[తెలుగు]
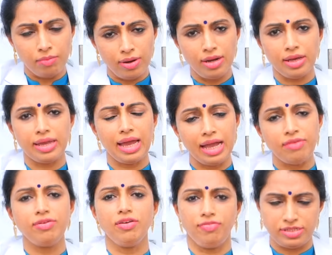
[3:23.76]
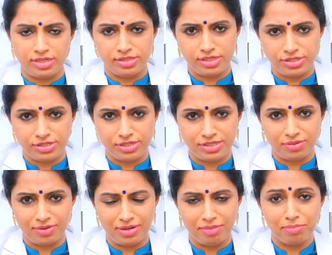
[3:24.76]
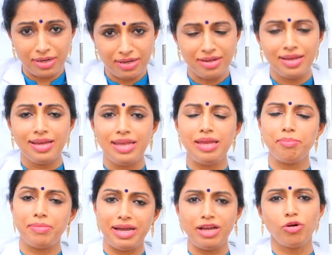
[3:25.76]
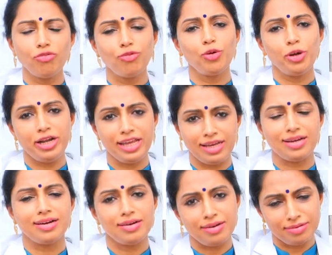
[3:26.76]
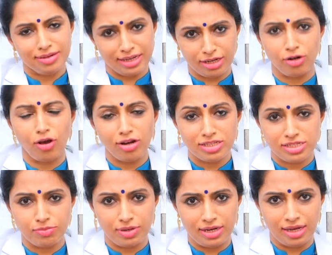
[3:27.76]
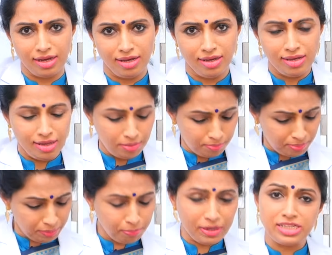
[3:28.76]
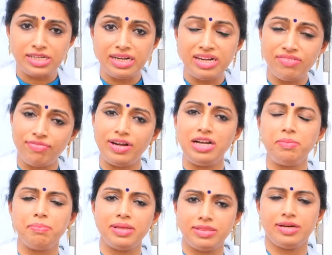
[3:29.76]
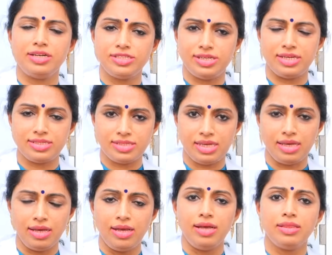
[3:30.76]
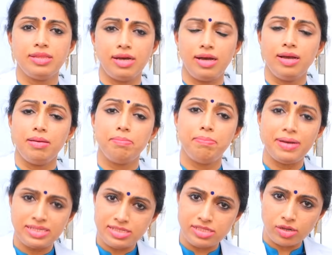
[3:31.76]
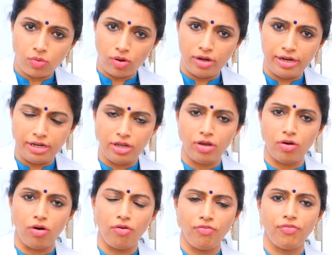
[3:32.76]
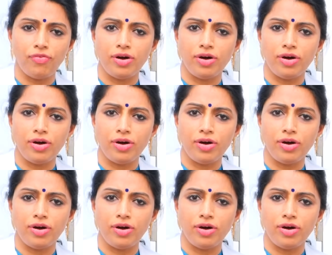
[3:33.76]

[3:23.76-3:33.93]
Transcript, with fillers: వాళ్ళకి ఐవీఎఫ్ఐ సజెస్ట్ చేసేవాళ్ళు బట్ ఈ మైక్రోఫ్లూయిడిక్ టెక్నాలజీ వల్ల ప్రిపరేషన్ డిఫరెంట్ మెథడ్ చేసి ద బెస్ట్ క్వాలిటీ ఆఫ్